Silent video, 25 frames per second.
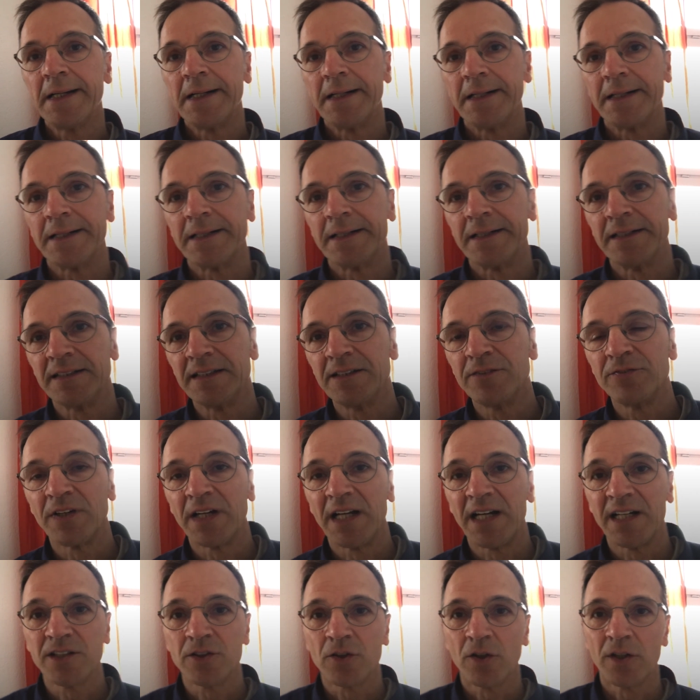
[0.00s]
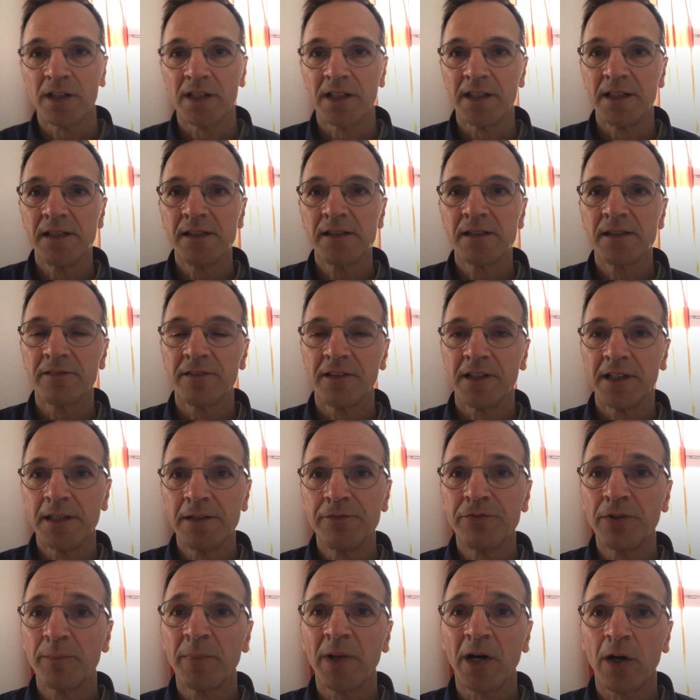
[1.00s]
äh, die vielleicht eure
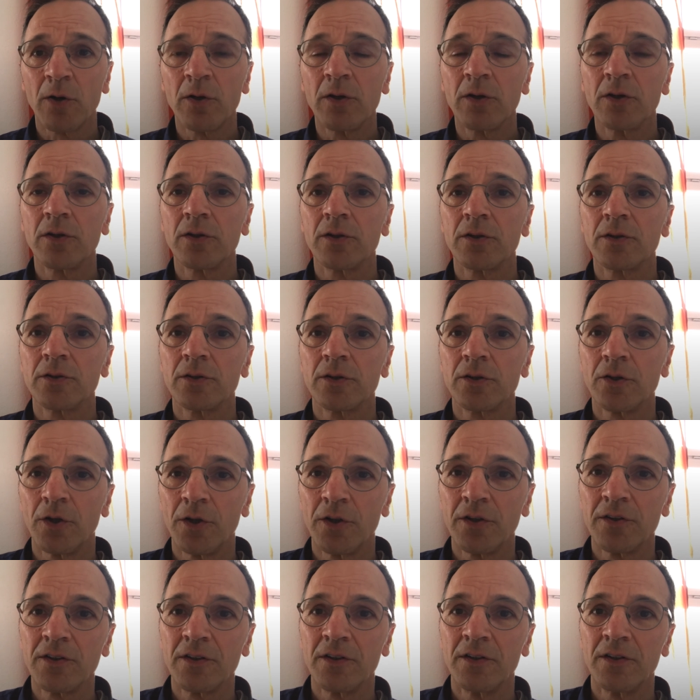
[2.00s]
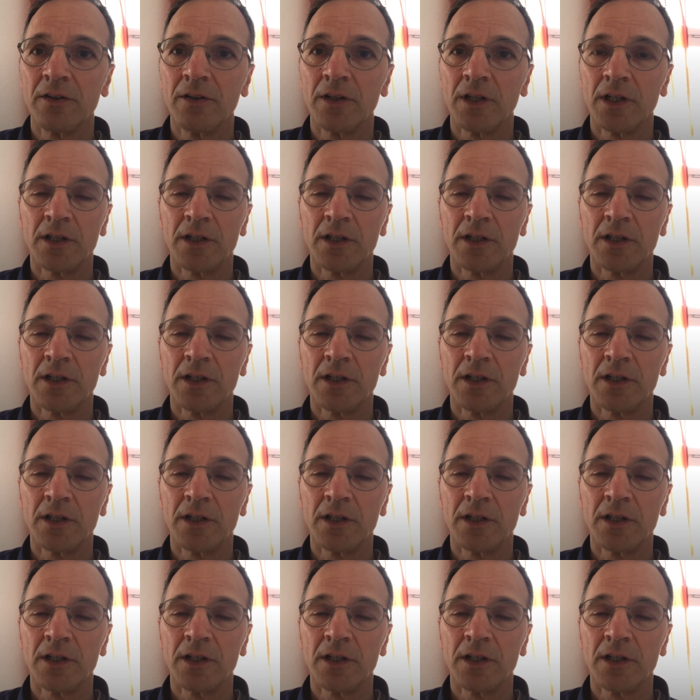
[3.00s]
Hilfe brauchen könnten,